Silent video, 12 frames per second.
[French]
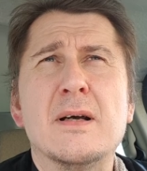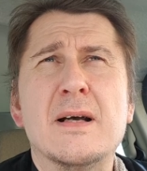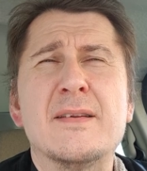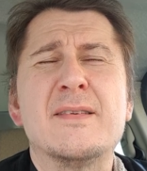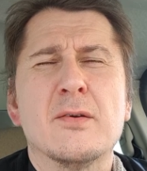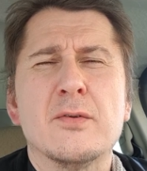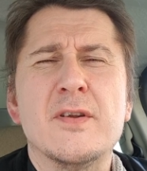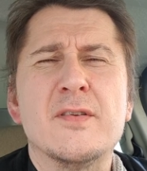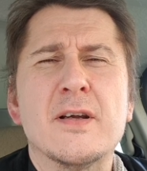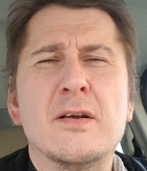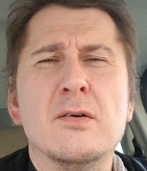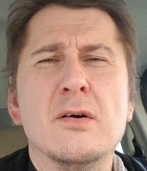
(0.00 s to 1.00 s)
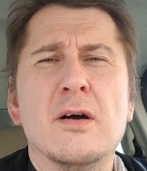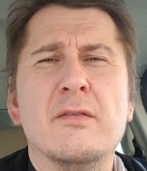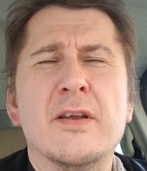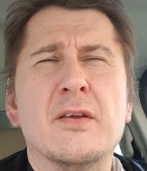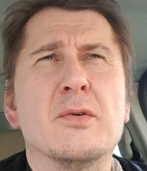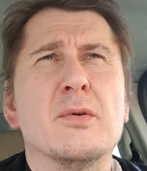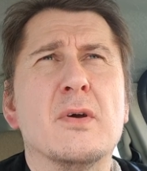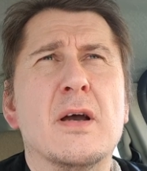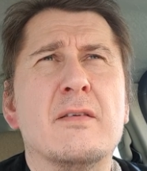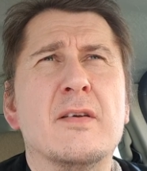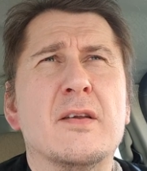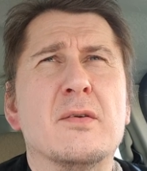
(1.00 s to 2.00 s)
assez en désaccord avec, euh,
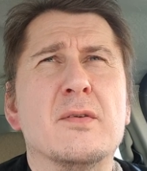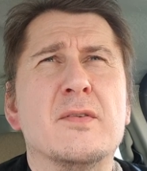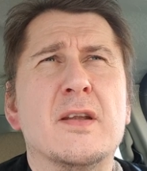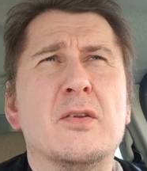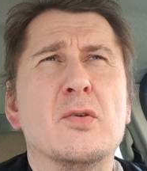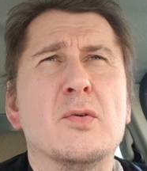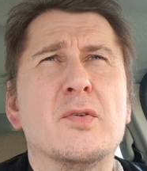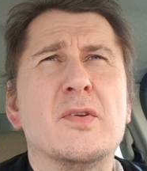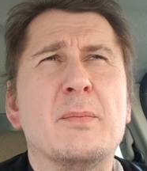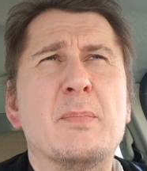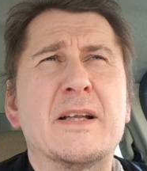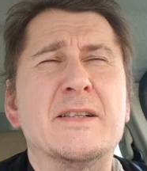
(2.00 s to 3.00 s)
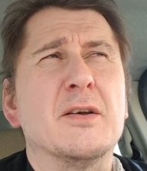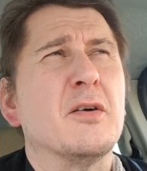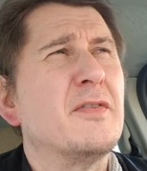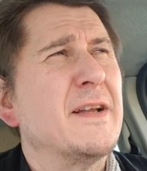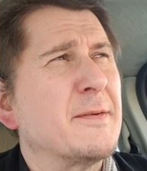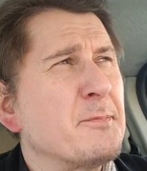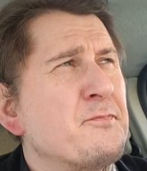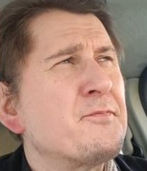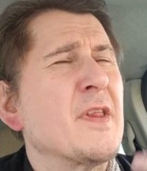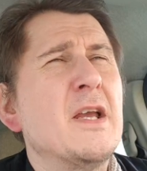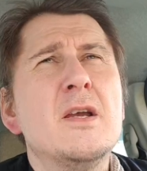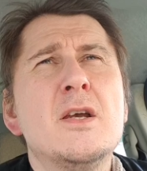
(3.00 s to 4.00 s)
avec euh, cette, euh, cette partie. En fait,
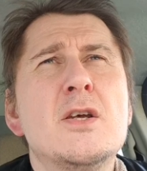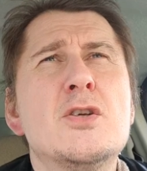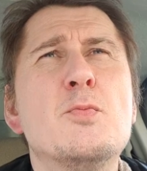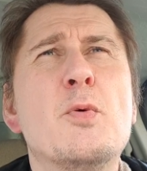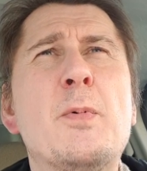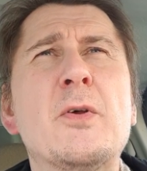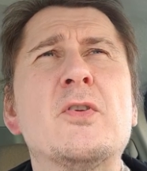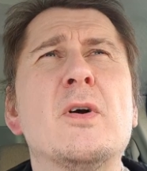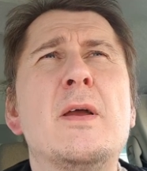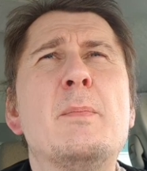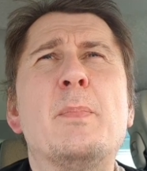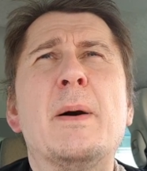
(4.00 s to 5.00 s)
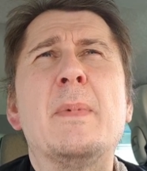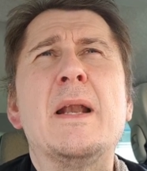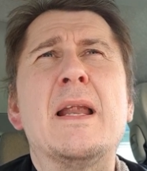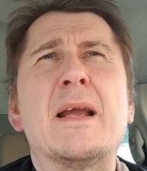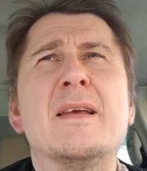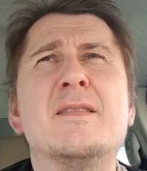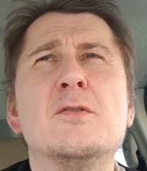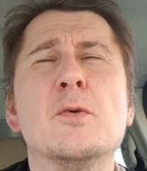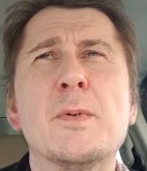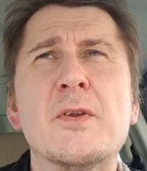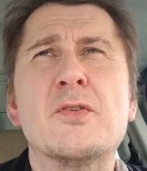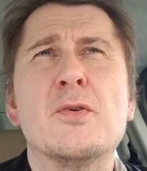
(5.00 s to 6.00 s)
je me pose quand même pas mal la
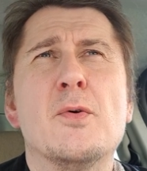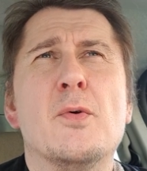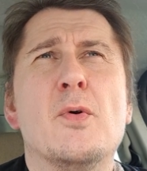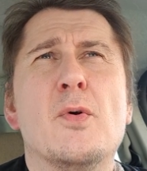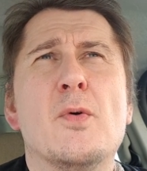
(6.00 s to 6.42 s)
question parce que